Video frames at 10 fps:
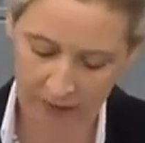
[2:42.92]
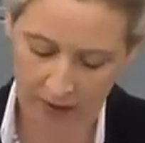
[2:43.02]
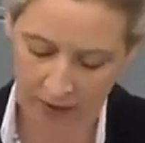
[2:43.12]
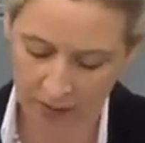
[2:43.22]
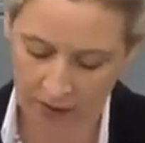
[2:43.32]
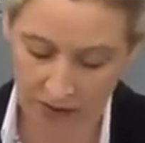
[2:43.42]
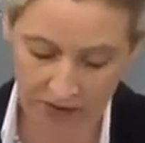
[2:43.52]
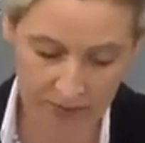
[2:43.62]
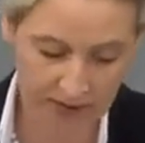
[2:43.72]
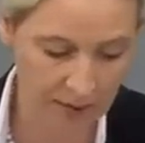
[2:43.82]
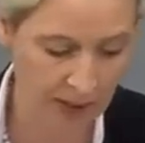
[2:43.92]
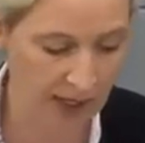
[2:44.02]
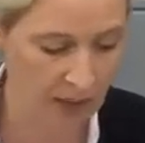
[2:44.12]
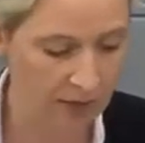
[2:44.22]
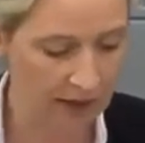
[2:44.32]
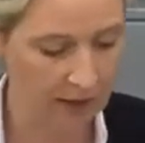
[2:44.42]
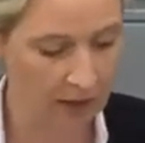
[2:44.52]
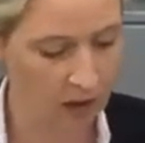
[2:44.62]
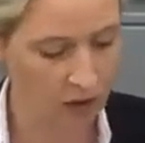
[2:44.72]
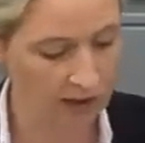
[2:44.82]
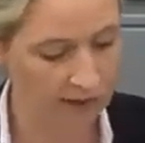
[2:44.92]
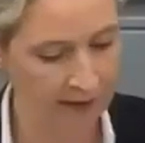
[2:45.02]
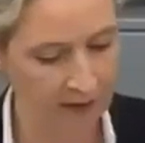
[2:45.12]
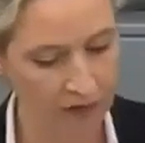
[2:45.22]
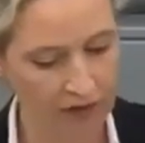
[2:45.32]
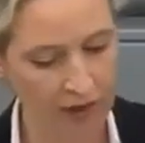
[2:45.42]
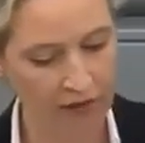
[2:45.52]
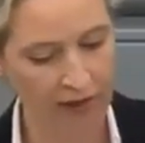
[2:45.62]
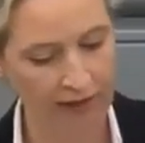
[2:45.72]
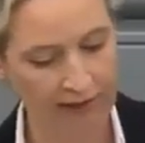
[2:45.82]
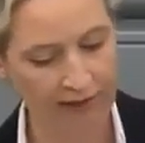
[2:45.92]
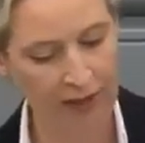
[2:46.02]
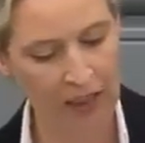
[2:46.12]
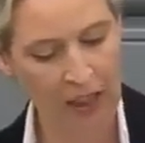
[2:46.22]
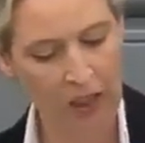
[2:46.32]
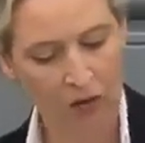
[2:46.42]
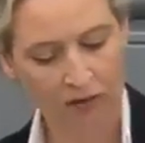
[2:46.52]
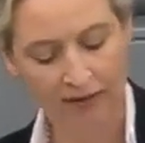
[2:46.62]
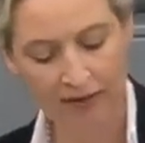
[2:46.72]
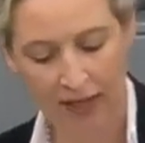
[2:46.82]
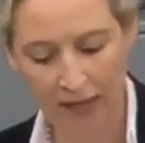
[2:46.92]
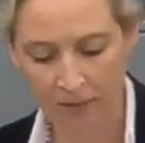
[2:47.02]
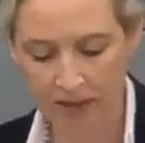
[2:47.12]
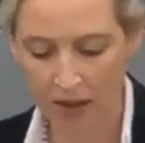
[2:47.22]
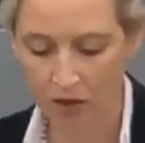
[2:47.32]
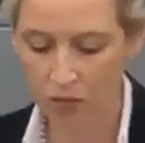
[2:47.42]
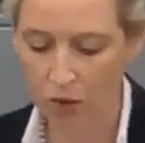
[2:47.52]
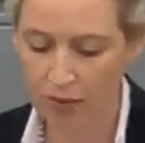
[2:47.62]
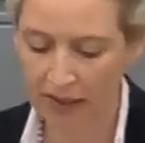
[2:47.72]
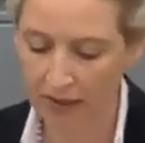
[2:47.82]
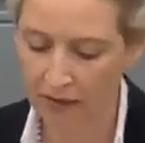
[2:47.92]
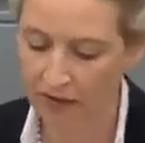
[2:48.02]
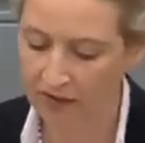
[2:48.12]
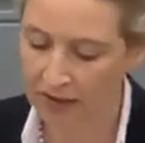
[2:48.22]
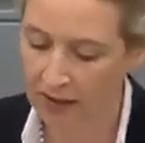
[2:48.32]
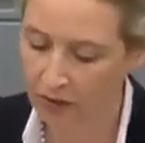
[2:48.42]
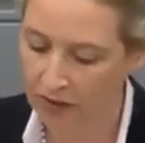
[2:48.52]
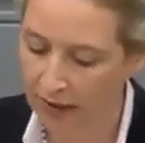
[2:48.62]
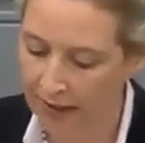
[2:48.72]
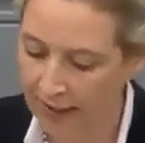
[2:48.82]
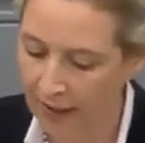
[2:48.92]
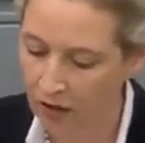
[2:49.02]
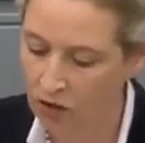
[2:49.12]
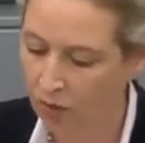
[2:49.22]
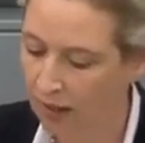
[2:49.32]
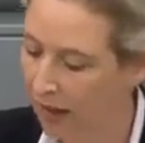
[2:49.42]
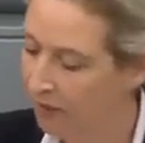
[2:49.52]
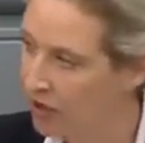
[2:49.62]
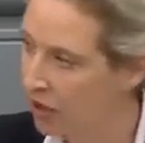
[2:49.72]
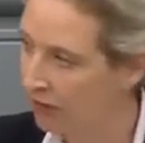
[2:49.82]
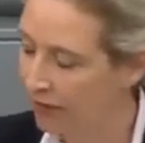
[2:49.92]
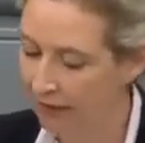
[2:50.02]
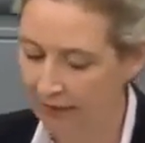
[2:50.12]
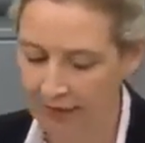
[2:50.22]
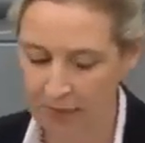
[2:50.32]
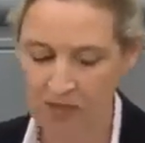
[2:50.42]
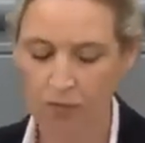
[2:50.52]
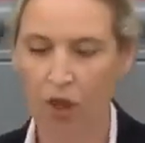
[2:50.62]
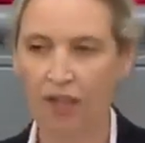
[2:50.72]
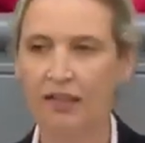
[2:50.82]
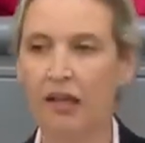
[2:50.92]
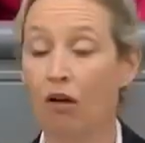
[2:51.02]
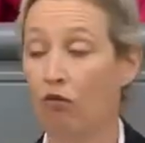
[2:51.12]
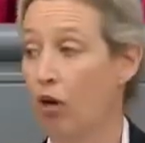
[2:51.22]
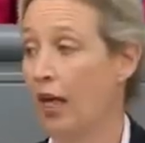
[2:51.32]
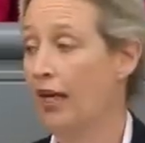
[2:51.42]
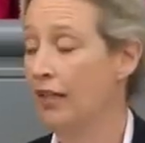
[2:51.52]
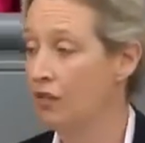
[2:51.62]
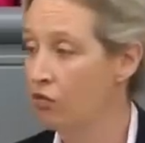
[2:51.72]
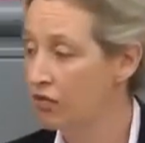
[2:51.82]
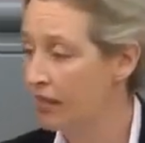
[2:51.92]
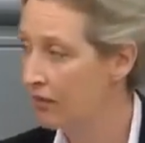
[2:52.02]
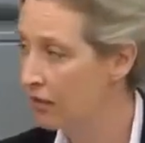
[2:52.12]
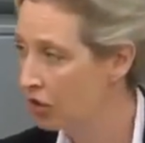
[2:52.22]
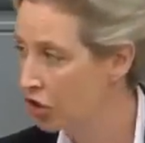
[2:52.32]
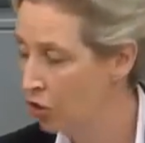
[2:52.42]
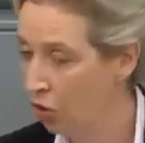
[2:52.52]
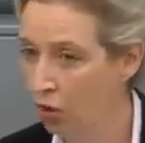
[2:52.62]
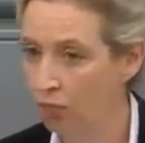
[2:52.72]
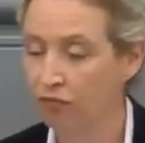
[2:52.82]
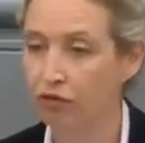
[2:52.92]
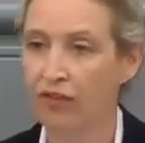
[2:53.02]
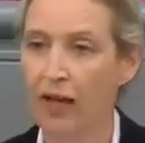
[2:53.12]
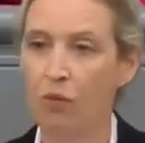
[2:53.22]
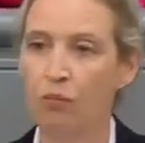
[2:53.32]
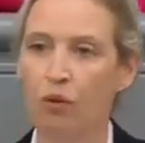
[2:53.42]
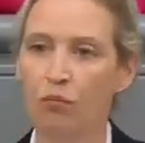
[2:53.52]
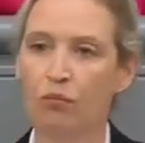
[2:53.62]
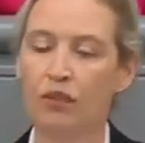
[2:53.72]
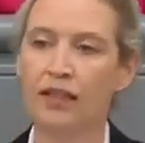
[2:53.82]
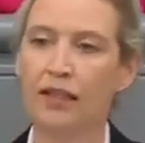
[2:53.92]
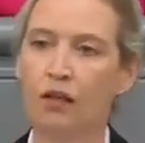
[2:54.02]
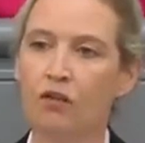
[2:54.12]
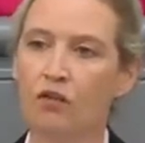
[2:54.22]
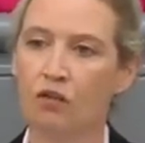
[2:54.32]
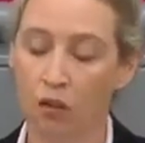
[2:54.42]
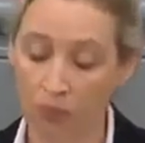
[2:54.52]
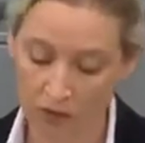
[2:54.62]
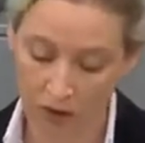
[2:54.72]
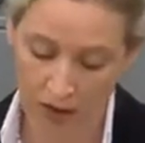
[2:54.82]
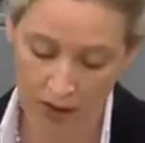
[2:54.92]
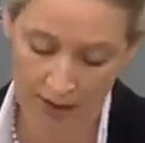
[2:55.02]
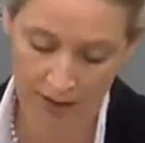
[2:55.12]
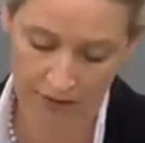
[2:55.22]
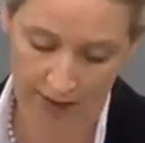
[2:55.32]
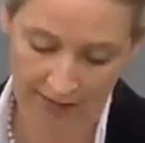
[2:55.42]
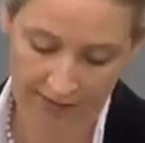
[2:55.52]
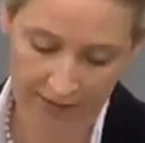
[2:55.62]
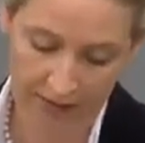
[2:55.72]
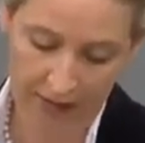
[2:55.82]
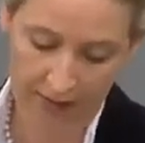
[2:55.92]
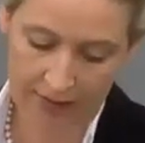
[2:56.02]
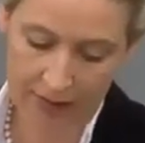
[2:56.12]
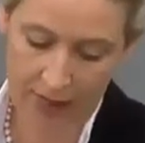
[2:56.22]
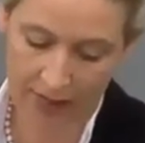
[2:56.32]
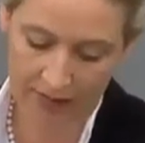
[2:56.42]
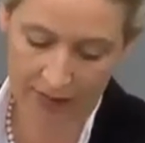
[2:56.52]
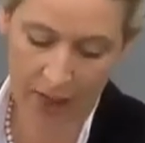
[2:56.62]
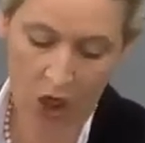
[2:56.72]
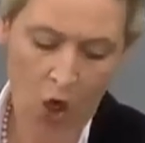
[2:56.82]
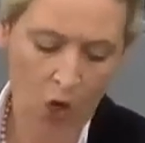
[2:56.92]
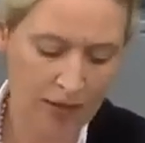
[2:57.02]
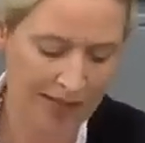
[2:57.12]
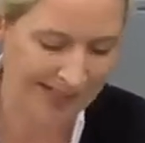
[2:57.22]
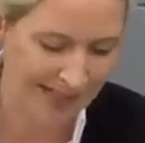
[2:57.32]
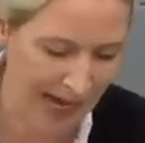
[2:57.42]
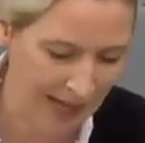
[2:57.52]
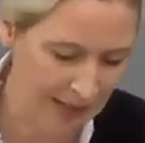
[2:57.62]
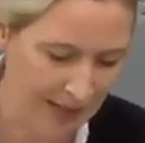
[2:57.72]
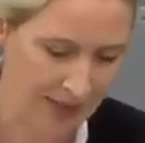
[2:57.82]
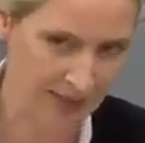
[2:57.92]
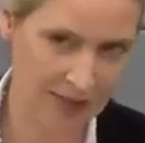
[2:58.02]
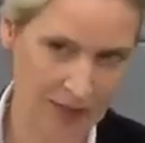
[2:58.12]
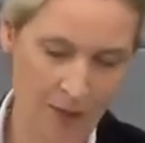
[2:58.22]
ein Begriff, mit dem Herr Habeck auch nichts anzufangen weiß. Und sie treiben die Automobilindustrie durch ihre E-Auto-Planwirtschaft in den Selbstmord. Woher der zusätzliche Strom für Wärmepumpen und E-Autos kommen soll, weiß niemand. Und das alles